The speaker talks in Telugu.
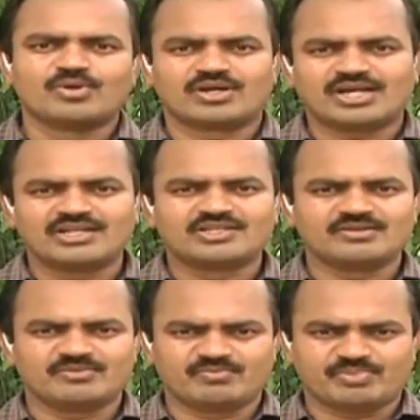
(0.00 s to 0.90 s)
కలిసి
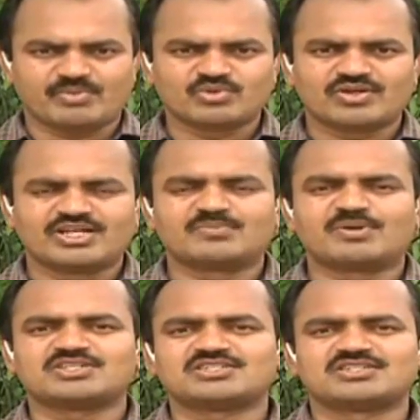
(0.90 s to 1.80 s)
ప్రభుత్వాన్ని
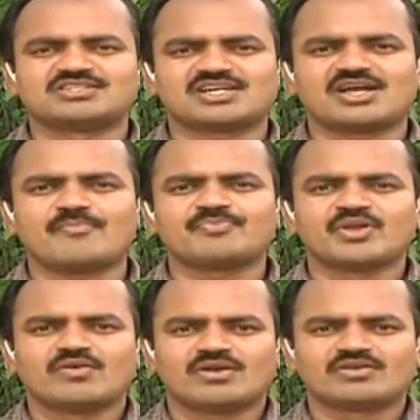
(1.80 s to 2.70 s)
ఏర్పాటు చేసే దిశగా
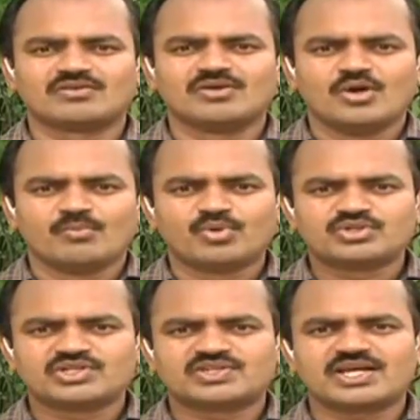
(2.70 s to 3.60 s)
వారు
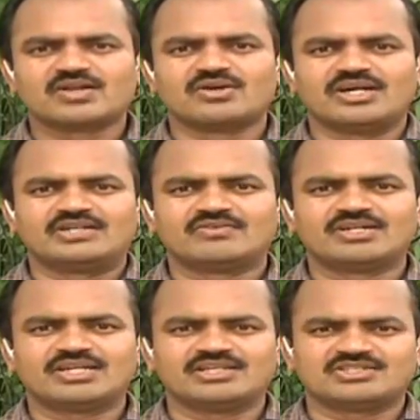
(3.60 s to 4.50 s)
పూర్తి స్థాయిలో
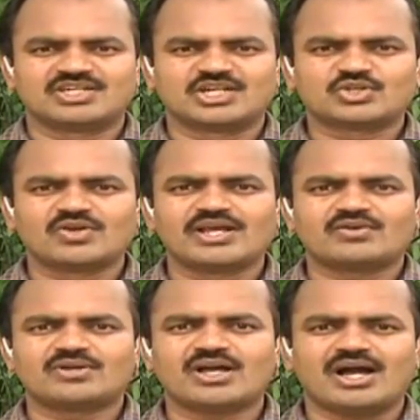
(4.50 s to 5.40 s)
ఎటువంటి షరతులు
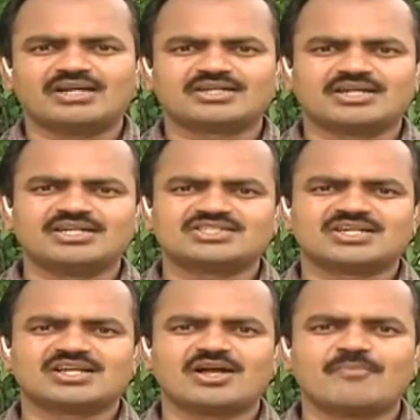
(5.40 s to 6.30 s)
లేకుండా
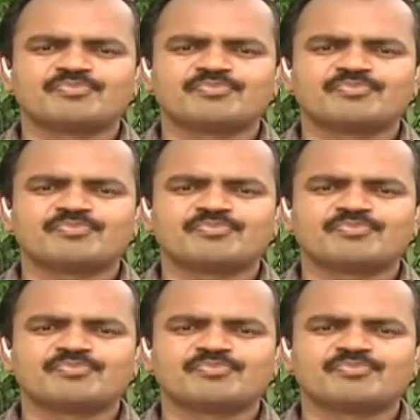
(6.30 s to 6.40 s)
అన్కండిషనల్గా